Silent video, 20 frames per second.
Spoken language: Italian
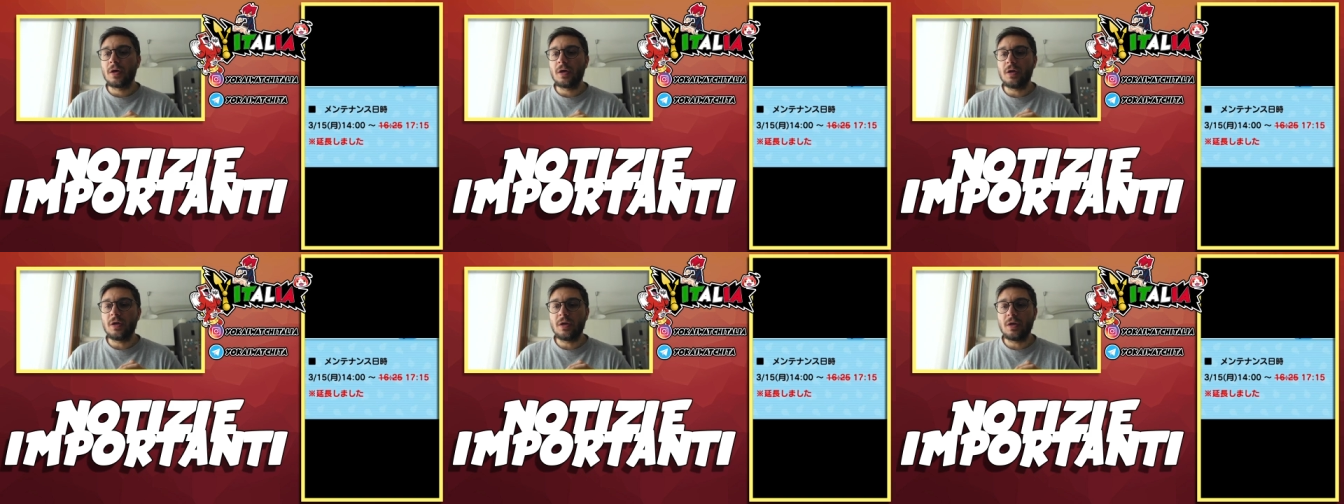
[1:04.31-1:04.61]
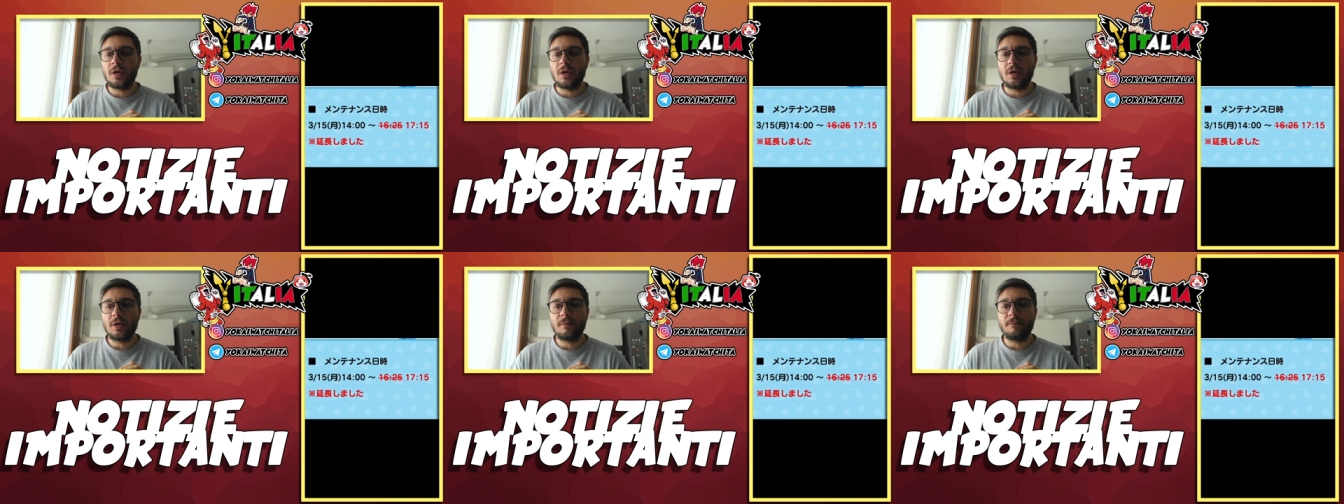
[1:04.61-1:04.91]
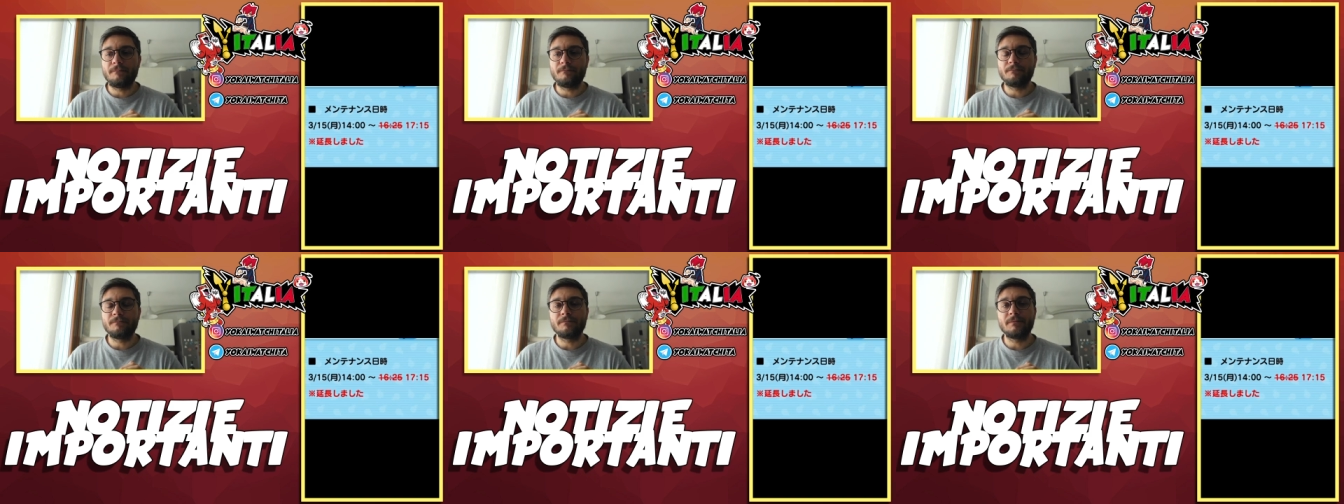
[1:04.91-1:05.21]

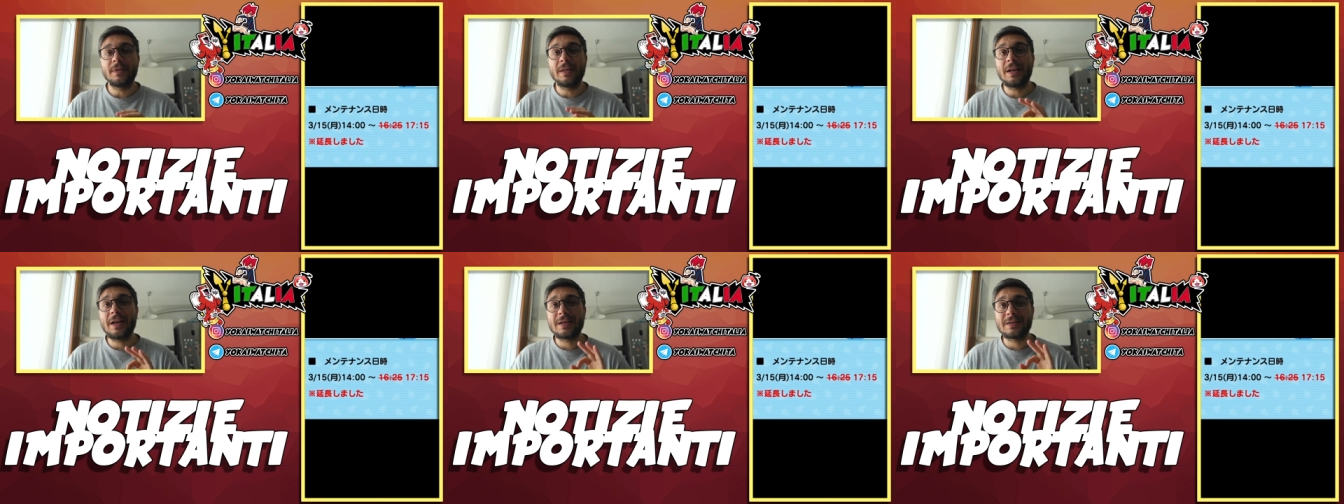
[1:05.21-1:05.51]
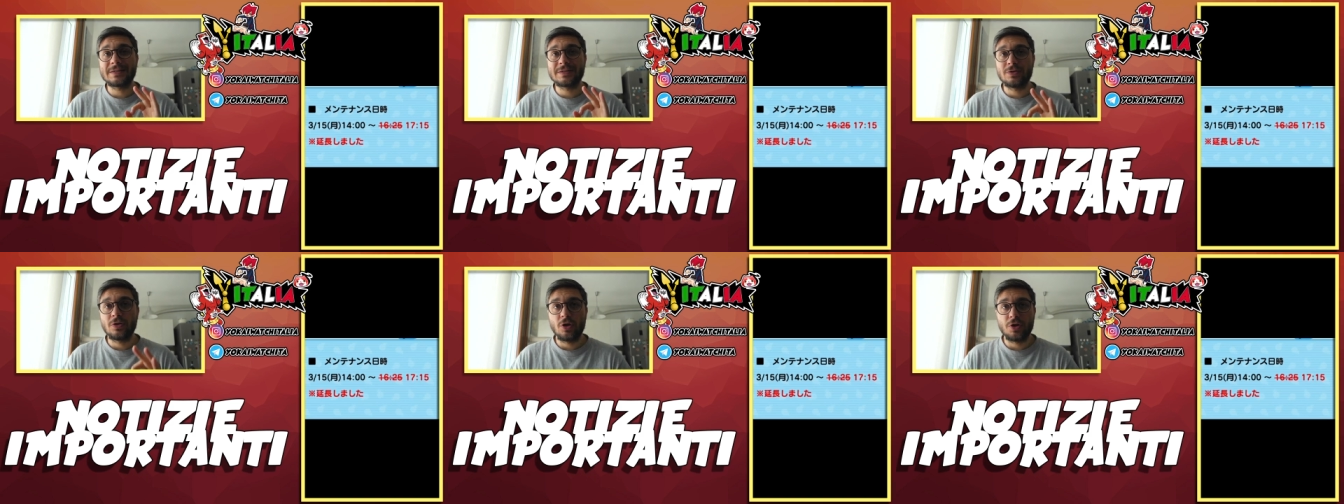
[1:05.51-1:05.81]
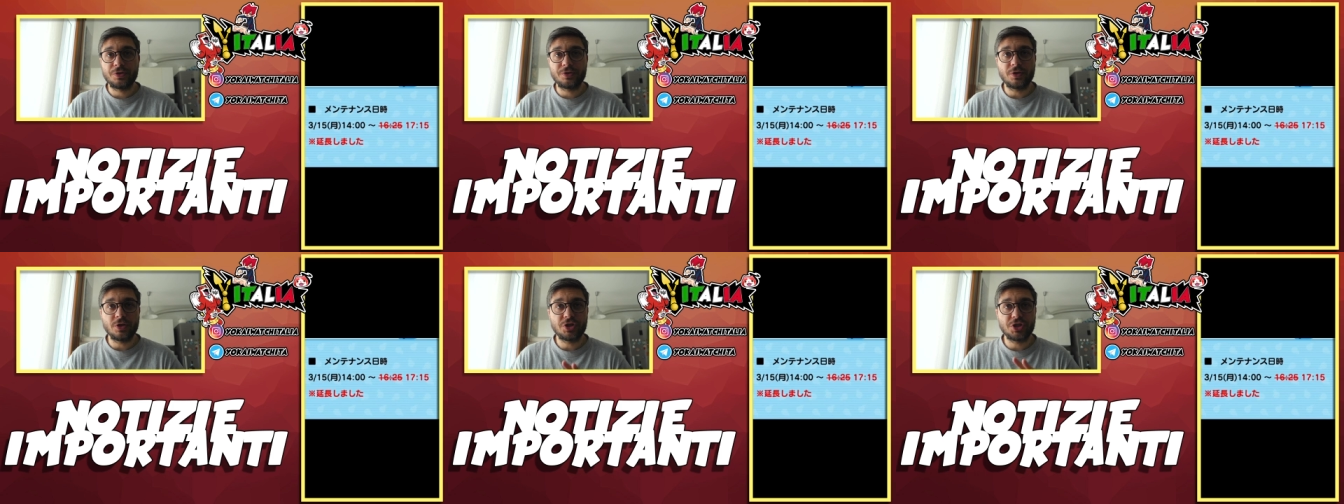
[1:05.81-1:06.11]
ehm, nella
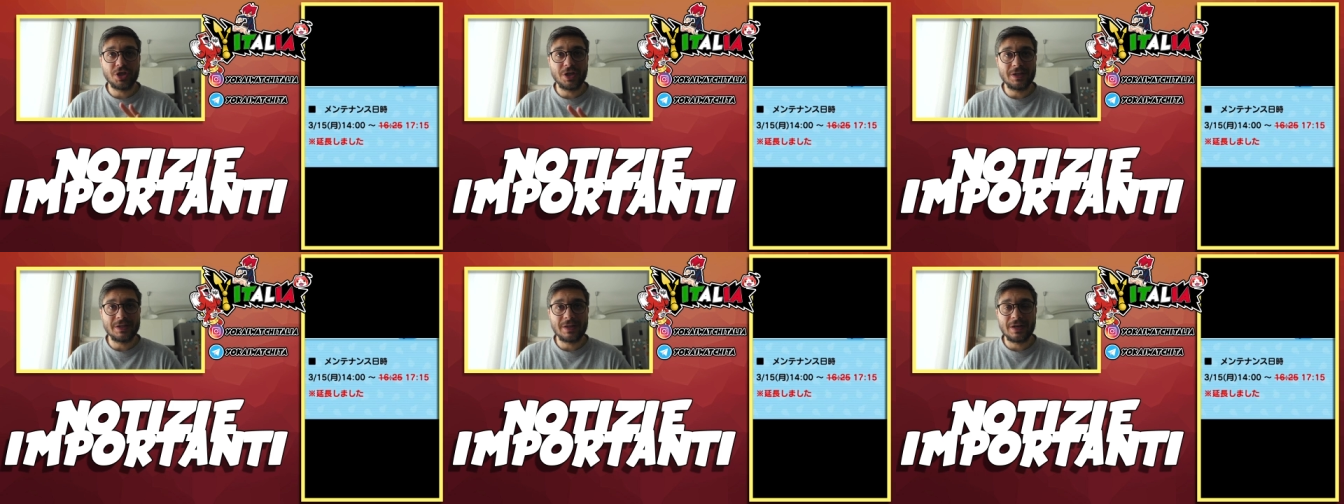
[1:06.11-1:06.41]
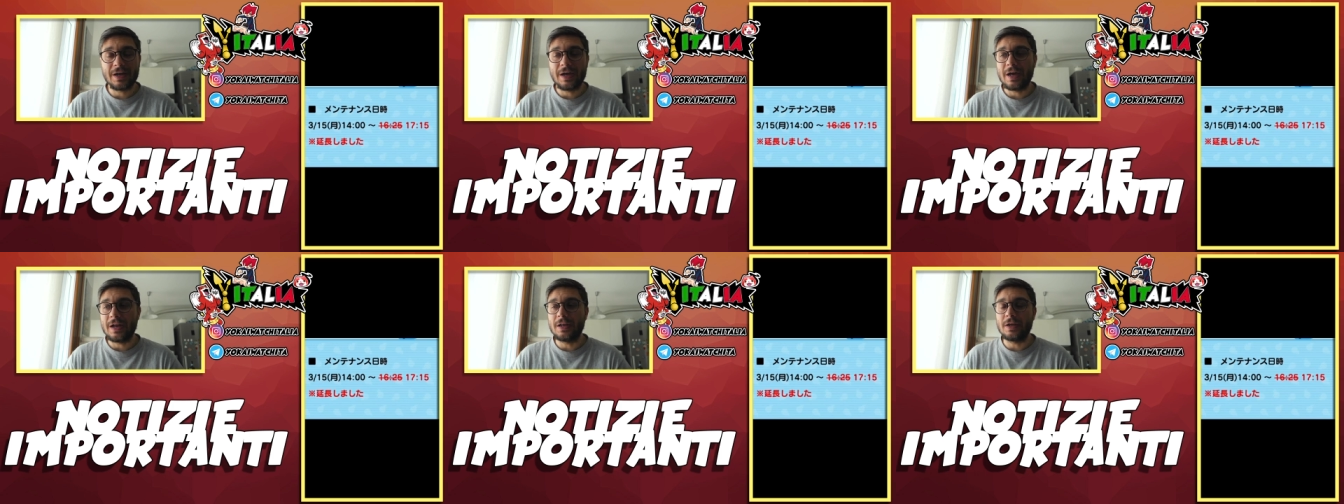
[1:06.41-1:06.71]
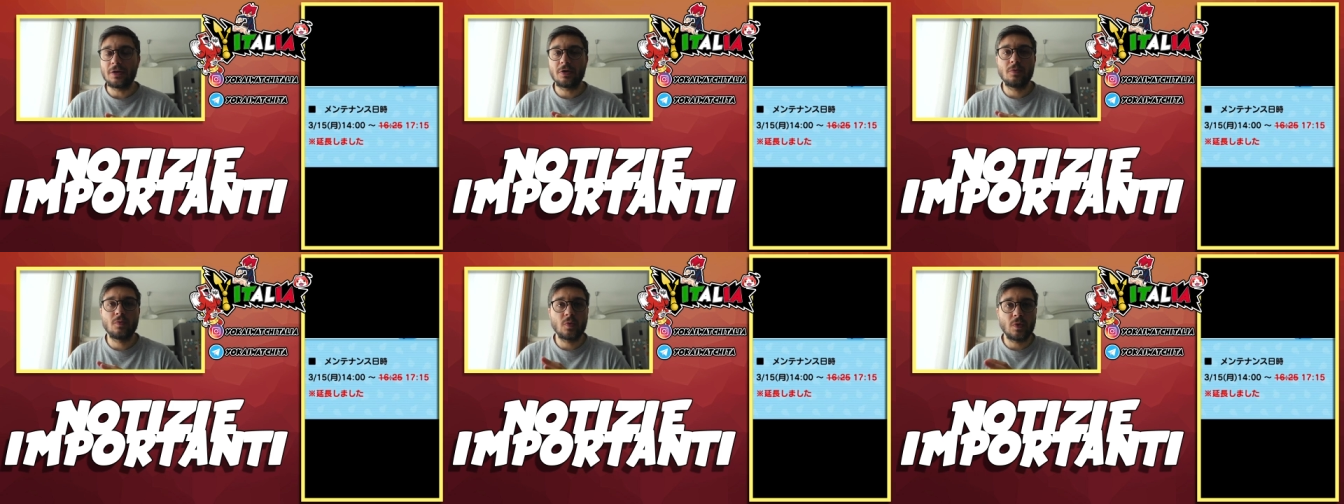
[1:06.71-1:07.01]
slot centrale,
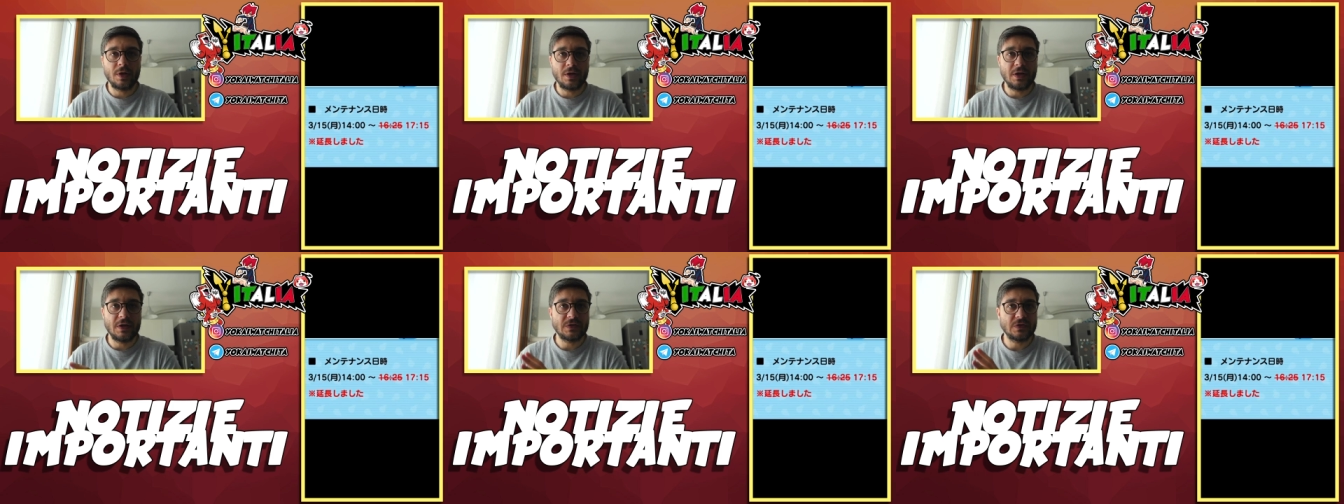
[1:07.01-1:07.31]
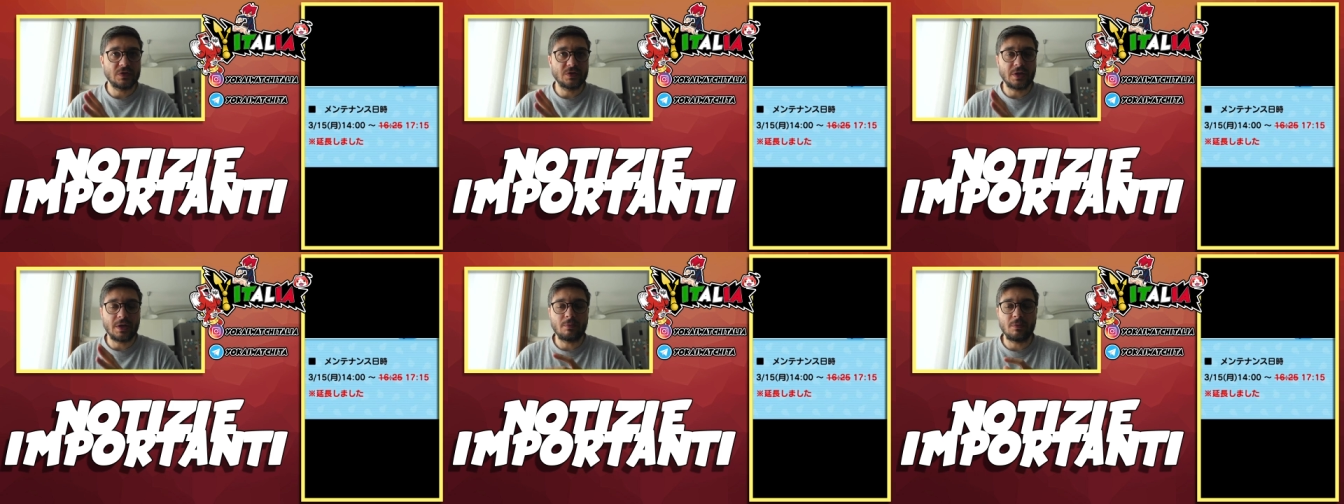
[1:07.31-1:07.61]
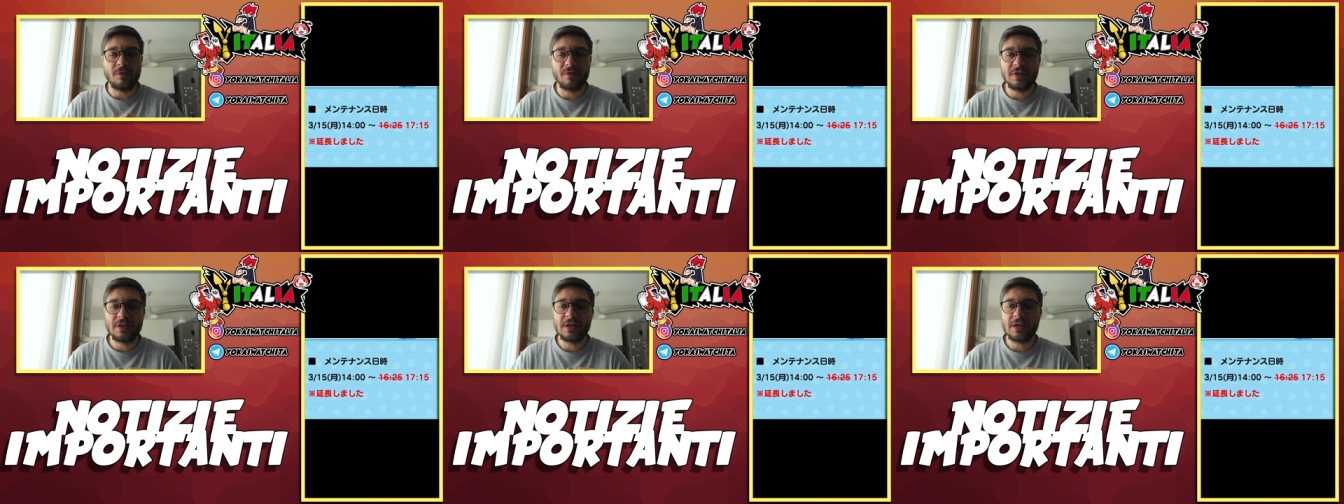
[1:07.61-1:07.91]
comunque adesso andremo
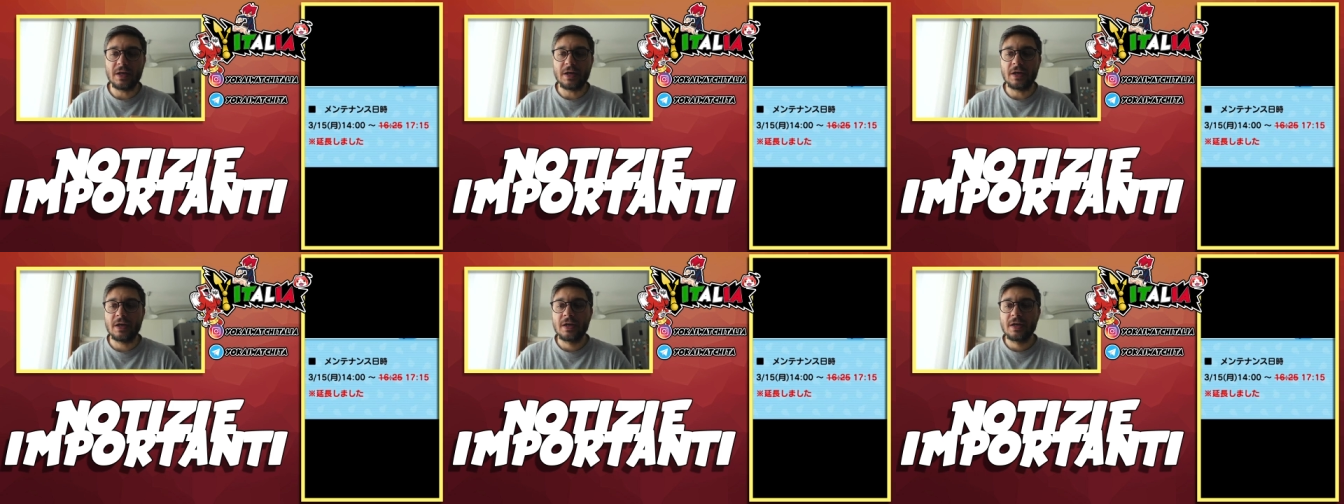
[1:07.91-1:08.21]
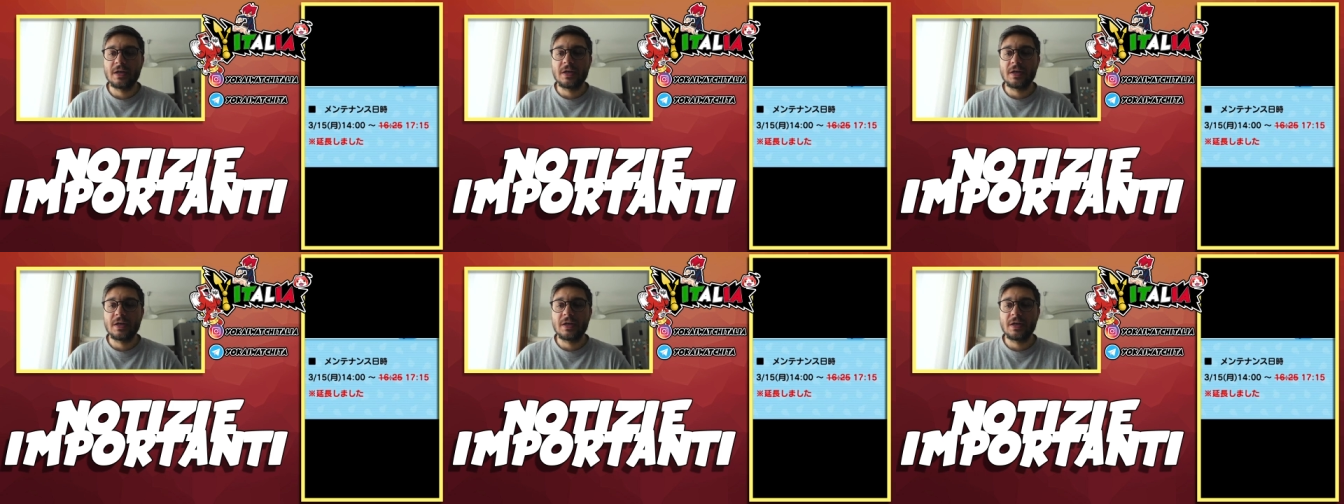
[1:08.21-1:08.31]
a vedere,